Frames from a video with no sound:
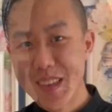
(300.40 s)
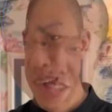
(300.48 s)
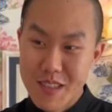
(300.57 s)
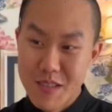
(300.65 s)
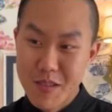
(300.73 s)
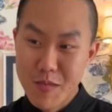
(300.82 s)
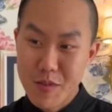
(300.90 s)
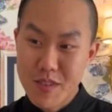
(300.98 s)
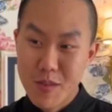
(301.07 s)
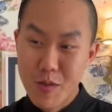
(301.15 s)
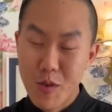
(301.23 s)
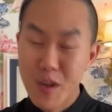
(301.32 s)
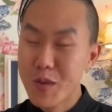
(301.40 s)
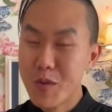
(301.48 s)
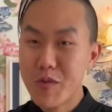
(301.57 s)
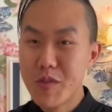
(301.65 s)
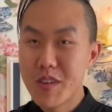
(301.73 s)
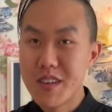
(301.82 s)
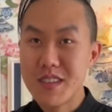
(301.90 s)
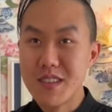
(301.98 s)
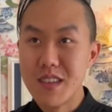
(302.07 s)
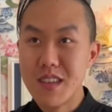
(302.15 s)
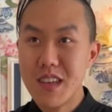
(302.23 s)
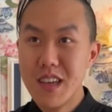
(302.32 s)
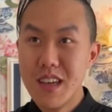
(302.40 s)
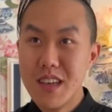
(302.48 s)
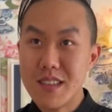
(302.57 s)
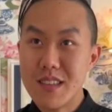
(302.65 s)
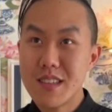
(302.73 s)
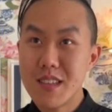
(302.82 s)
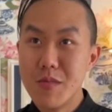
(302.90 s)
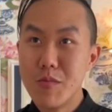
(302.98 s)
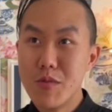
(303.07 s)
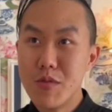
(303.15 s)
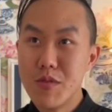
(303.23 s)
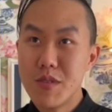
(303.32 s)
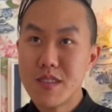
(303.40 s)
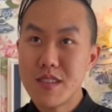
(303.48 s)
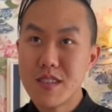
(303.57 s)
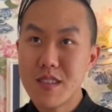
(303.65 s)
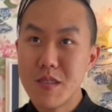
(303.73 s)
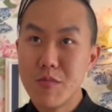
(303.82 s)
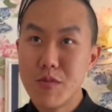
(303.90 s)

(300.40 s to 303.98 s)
Et c'est vraiment c'est le réconfort et c'est ce qui me ce qui